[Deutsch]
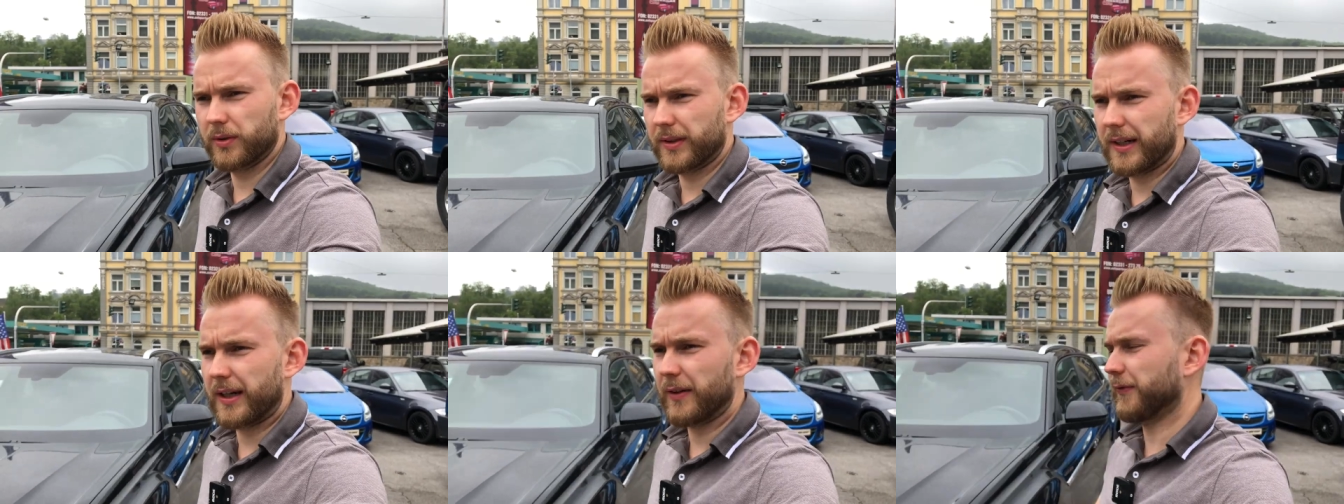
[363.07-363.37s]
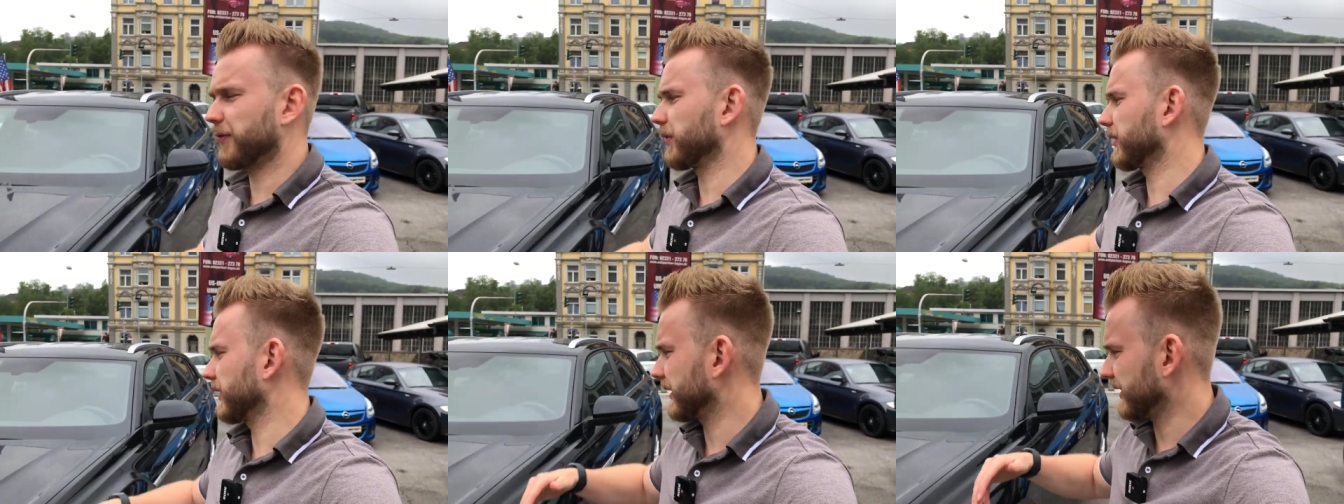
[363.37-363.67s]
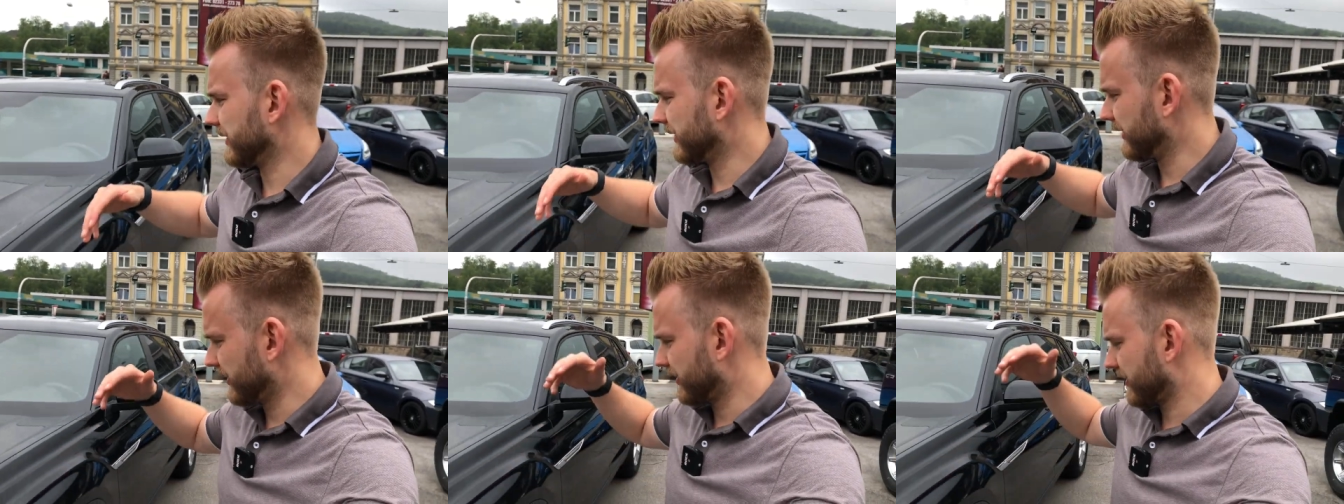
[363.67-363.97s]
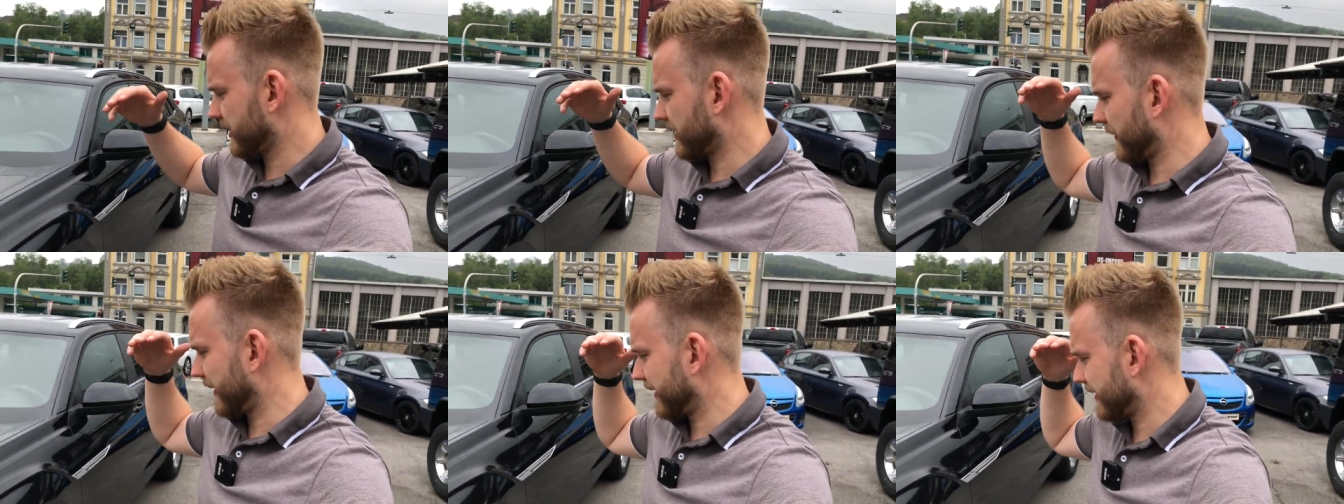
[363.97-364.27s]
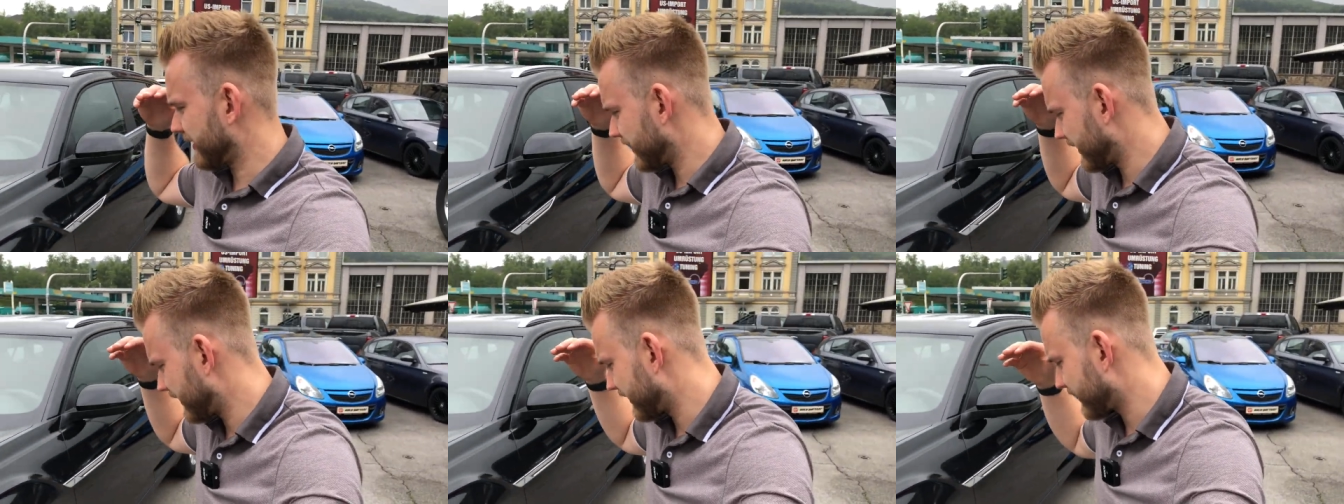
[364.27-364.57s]
Und dafür kriegt ihr ein
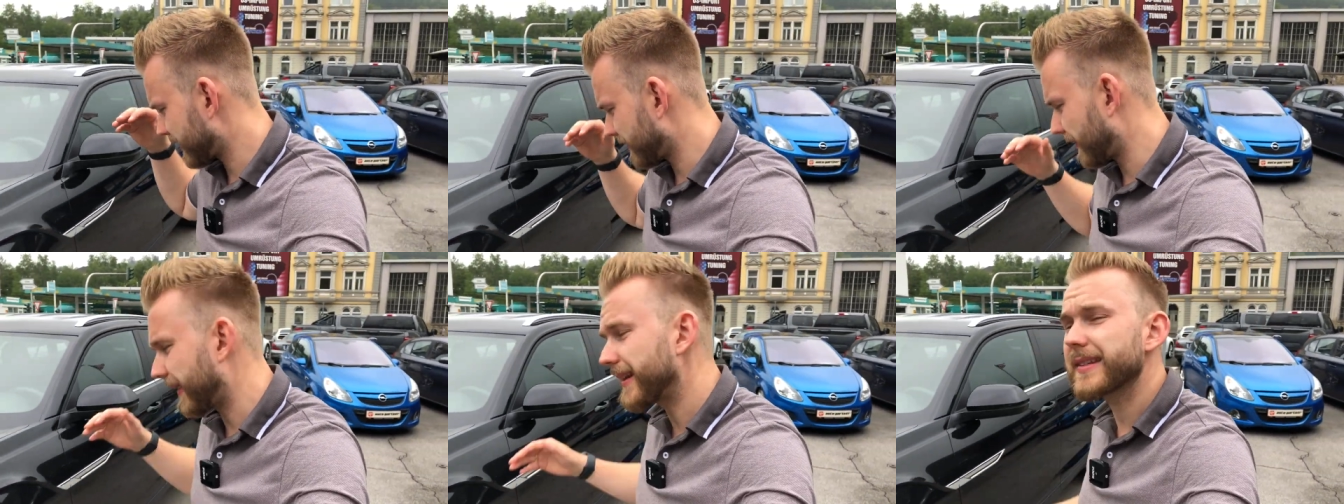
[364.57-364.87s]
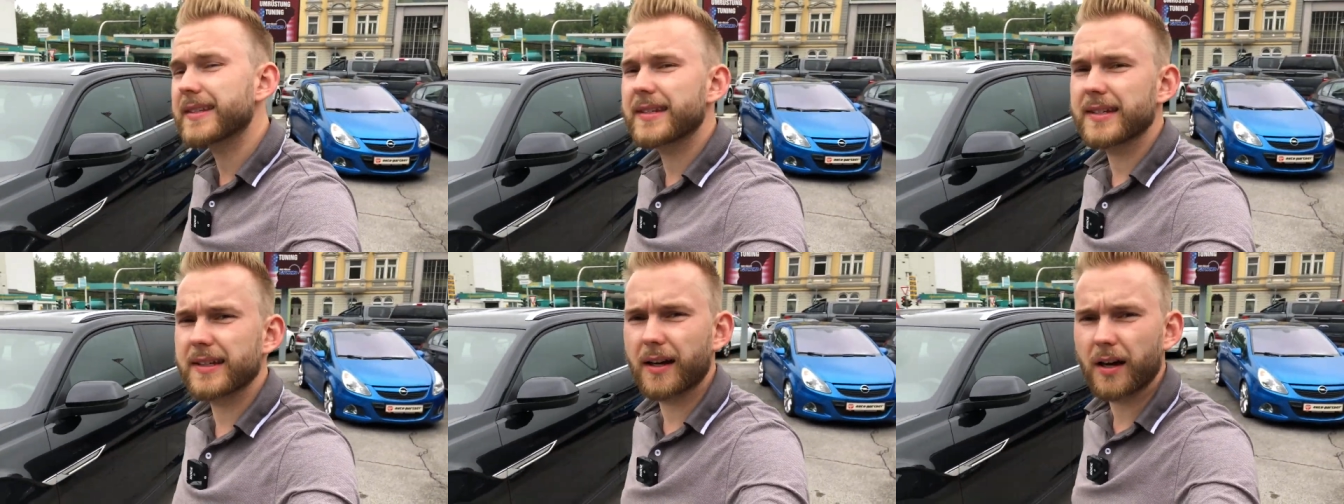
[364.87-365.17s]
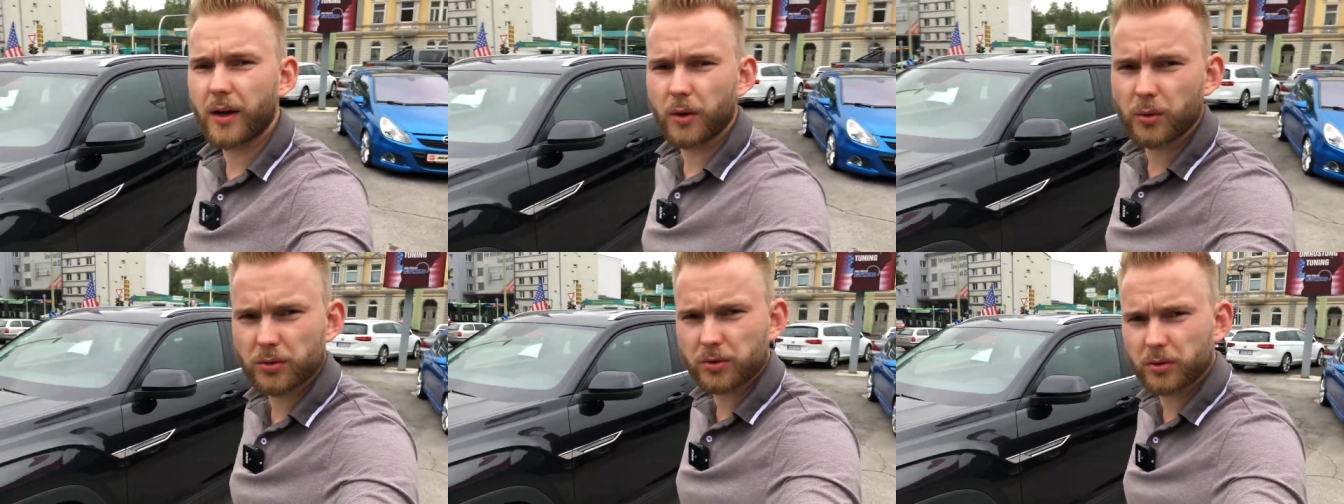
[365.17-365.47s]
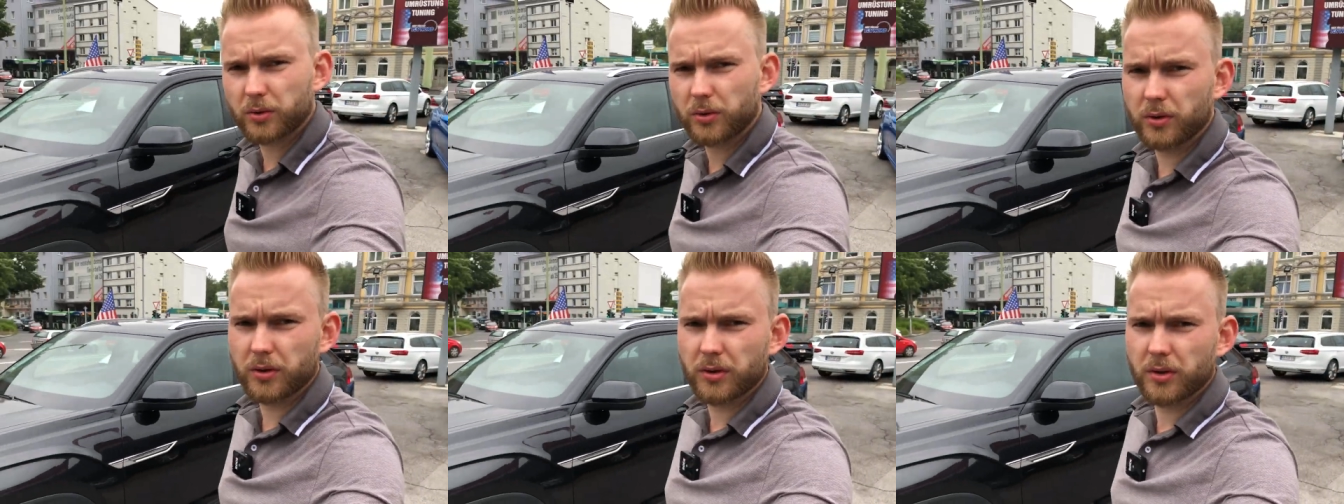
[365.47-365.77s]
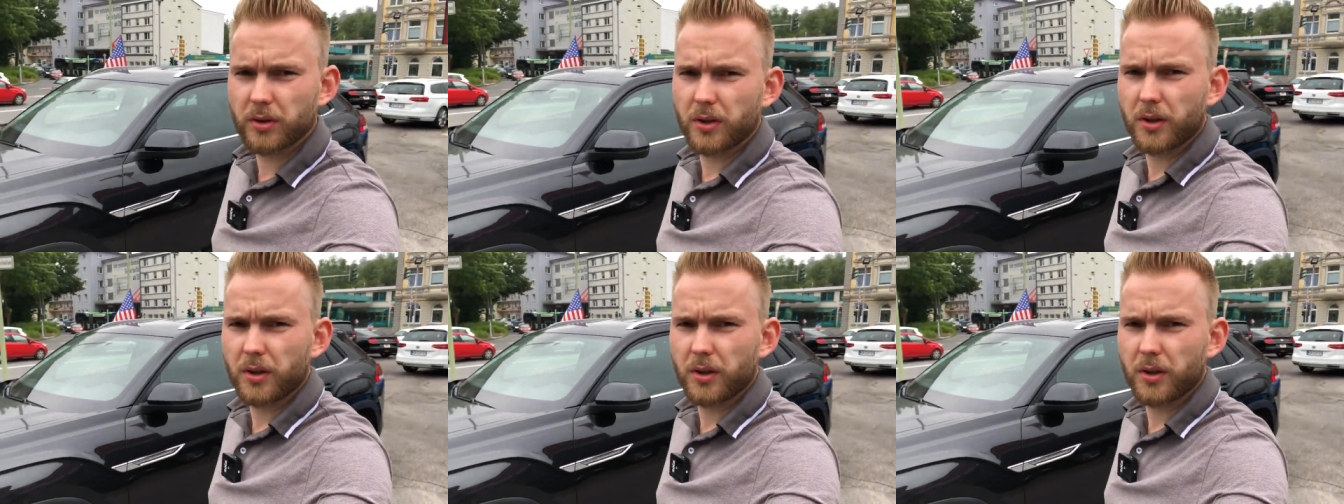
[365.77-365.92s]
2020er Auto